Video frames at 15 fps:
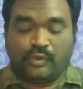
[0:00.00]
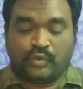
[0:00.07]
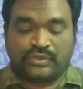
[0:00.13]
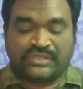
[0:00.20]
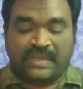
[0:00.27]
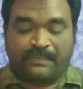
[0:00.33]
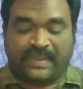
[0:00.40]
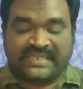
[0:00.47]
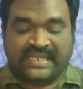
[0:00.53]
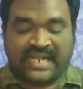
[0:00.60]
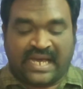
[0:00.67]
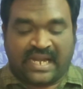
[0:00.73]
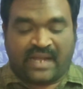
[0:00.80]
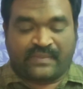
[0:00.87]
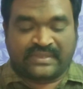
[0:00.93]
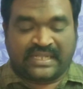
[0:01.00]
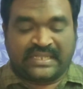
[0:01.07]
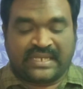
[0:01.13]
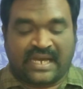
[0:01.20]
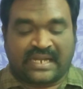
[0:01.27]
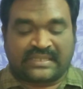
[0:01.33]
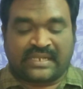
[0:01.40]
நூத்தி பதினாறாவது
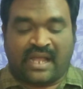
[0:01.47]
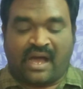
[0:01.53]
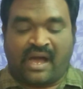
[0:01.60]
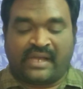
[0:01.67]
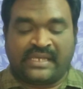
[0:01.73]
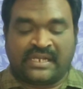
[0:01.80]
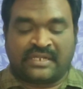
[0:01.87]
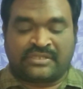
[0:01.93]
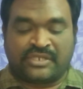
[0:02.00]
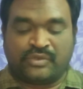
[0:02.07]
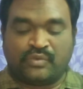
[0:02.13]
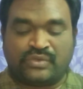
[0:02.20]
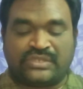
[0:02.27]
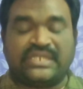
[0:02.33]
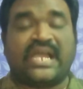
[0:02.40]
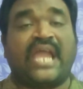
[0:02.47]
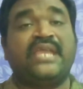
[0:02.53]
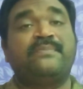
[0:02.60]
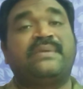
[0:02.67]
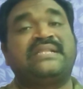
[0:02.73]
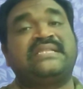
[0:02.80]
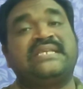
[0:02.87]
அதிகாரத்துல ஆயிரத்தி நூத்தி
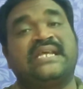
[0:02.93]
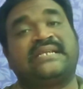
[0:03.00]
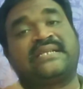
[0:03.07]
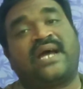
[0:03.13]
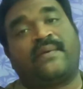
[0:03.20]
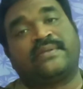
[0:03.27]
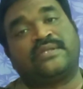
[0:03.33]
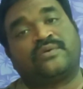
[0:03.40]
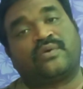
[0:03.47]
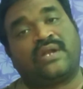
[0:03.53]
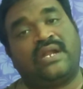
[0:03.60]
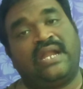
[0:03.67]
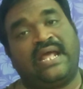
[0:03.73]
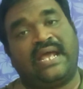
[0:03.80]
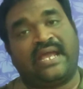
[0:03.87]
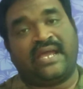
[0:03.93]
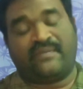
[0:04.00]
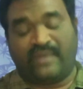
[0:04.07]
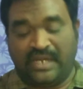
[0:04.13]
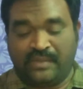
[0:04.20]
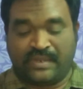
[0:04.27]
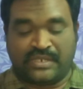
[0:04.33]
ஐம்பத்தி எட்டாவது குரல்ல
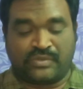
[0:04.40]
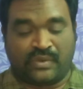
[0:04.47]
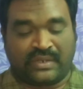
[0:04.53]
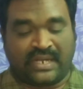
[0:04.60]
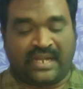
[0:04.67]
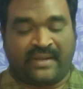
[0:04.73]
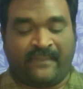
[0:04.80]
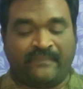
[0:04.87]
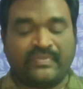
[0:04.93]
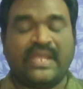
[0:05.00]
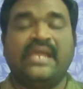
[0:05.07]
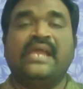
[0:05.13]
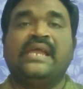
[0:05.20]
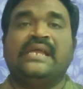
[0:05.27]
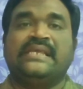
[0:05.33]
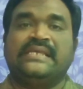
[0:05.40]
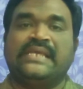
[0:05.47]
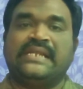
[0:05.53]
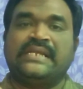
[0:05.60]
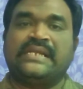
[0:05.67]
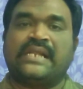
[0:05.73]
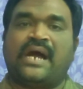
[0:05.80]
வள்ளுவர் சொல்றார்
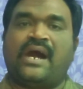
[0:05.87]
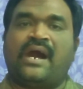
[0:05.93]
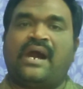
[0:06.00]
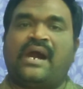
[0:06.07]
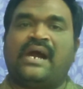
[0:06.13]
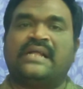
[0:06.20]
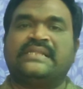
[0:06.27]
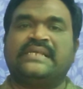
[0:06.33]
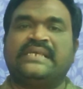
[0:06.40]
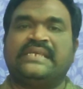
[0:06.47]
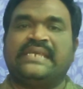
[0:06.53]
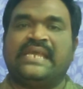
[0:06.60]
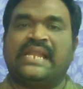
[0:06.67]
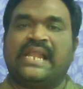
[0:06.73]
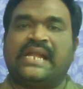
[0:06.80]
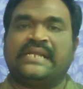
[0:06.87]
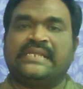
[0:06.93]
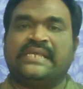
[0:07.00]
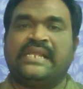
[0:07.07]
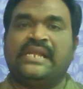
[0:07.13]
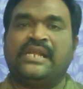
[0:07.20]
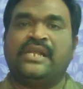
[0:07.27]
இன்னாது
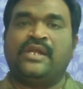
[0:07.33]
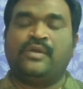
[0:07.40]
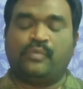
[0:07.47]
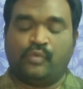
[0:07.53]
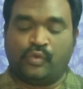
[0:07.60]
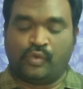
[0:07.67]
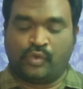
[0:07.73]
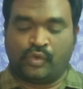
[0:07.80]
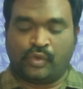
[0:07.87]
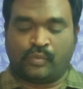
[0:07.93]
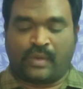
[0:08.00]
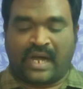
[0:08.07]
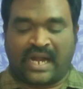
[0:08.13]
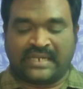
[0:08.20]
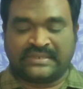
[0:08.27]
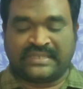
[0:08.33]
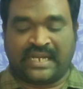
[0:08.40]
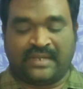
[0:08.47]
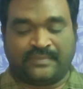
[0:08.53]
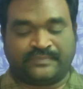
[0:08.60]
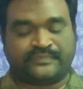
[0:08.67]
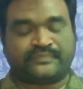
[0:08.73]
இளநில் ஊர்
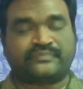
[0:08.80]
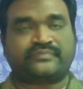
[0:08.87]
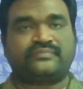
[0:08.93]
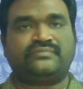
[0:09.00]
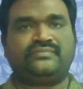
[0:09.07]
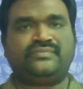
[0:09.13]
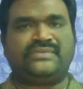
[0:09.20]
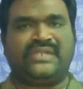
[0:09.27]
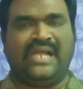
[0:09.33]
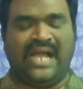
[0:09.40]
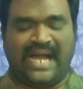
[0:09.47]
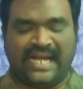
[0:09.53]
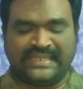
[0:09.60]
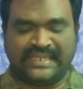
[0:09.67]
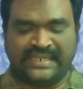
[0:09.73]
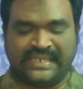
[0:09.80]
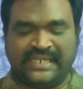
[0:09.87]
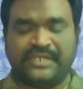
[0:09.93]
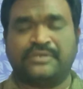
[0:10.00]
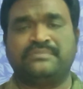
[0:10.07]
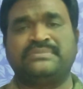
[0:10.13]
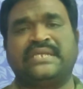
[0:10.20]
வாழ்தல்
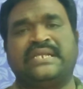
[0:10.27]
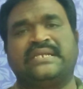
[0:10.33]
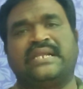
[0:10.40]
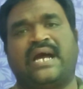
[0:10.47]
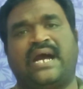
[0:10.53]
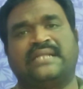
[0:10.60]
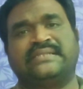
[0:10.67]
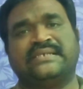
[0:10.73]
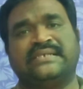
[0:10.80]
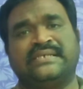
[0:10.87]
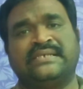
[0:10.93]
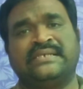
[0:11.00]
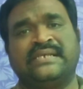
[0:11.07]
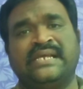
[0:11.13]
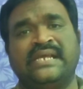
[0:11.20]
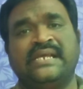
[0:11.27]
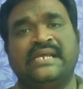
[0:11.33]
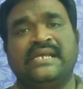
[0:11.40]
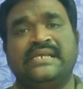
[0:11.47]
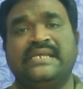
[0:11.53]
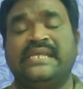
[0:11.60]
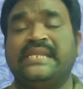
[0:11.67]
அதனினும் இன்னாது
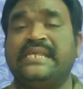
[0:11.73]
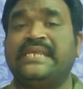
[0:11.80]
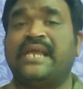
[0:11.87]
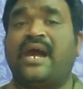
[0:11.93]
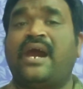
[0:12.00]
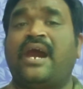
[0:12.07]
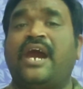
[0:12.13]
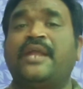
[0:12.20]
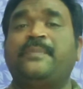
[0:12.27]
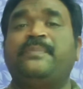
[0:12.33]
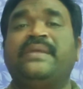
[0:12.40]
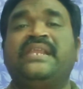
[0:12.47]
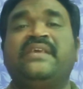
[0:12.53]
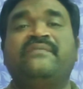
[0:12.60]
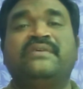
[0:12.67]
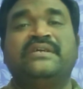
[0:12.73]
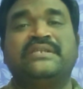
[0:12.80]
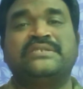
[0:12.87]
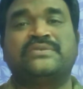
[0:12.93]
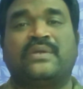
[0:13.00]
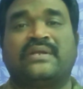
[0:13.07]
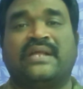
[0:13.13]
இனியார்
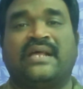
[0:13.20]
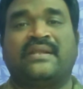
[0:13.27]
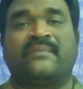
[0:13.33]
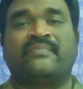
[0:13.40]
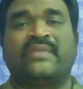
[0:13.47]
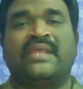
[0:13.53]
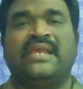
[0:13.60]
பிரிவுன்னு சொல்றார்